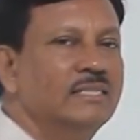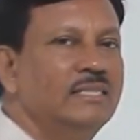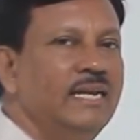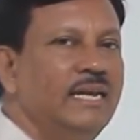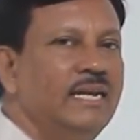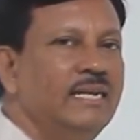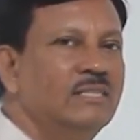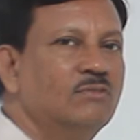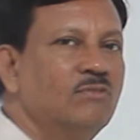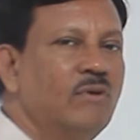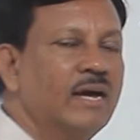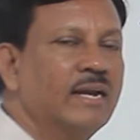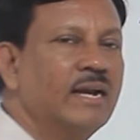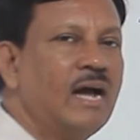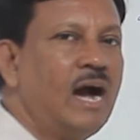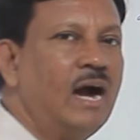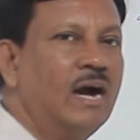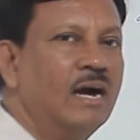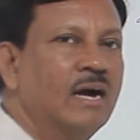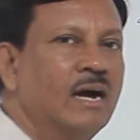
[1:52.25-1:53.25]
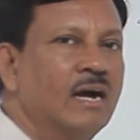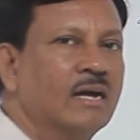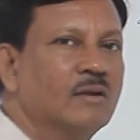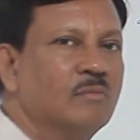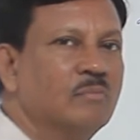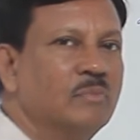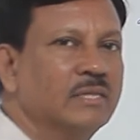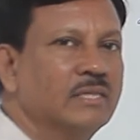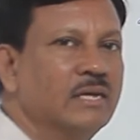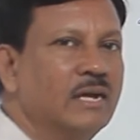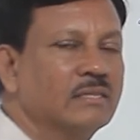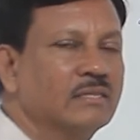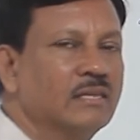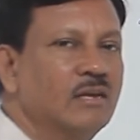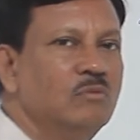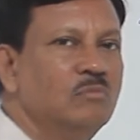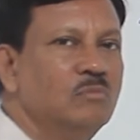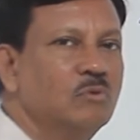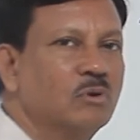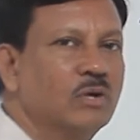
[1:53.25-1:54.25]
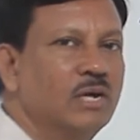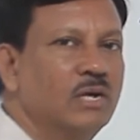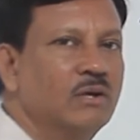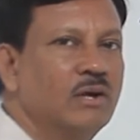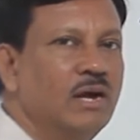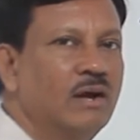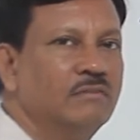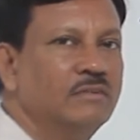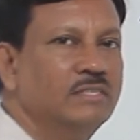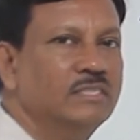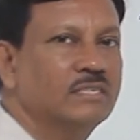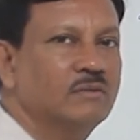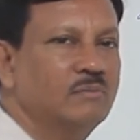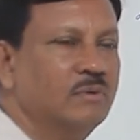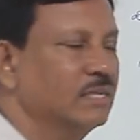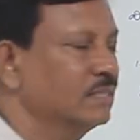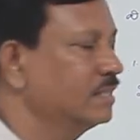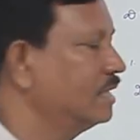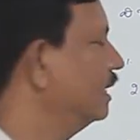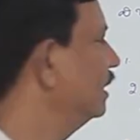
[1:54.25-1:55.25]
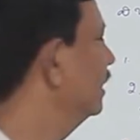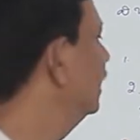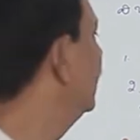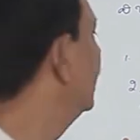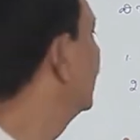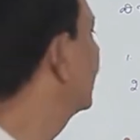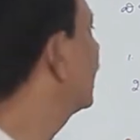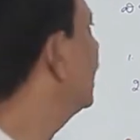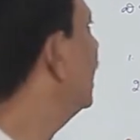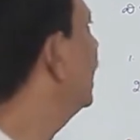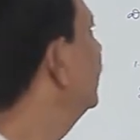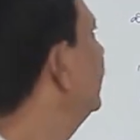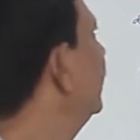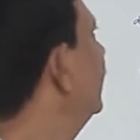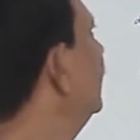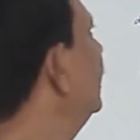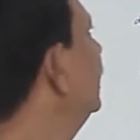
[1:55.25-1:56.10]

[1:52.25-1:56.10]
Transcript: దీని ద్వారా ఆహార పదార్థాలు ముక్కలు గావించబడతాయి కానీ